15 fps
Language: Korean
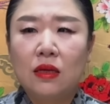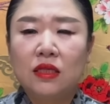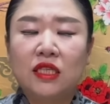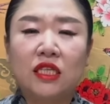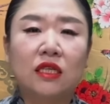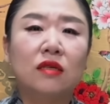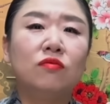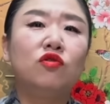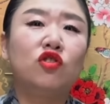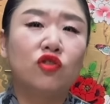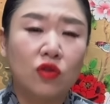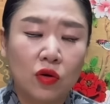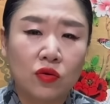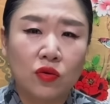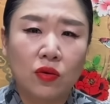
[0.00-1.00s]
지금
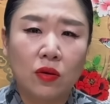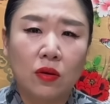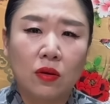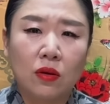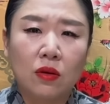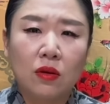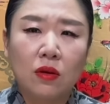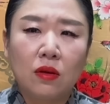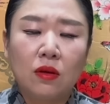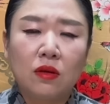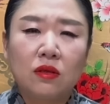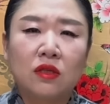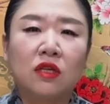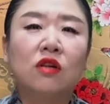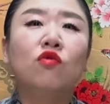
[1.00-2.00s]
죽어도
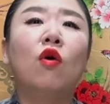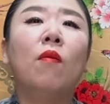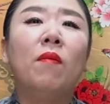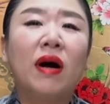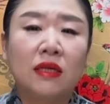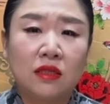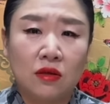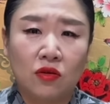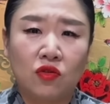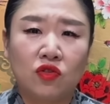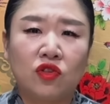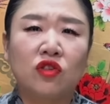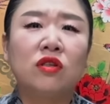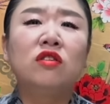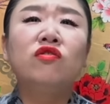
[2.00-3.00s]
덜 원망스럽고
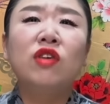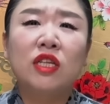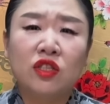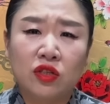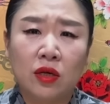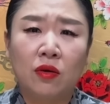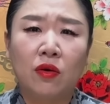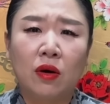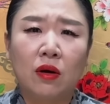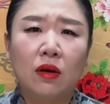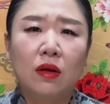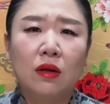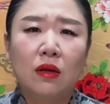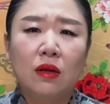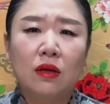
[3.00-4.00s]
덜 후회스러워.
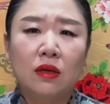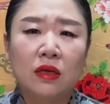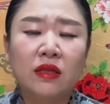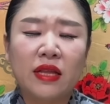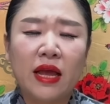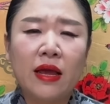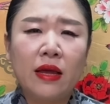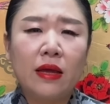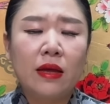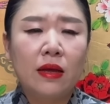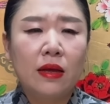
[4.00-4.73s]
근데